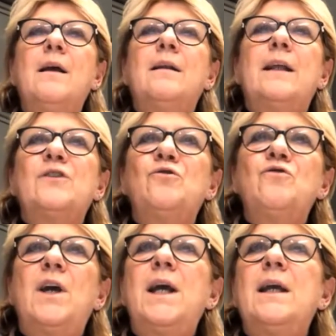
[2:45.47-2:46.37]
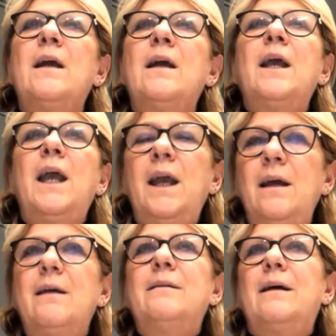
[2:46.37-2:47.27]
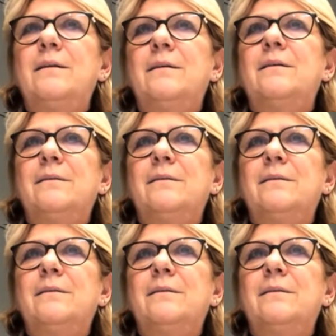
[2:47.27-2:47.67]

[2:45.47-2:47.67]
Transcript: da Soggei e dal,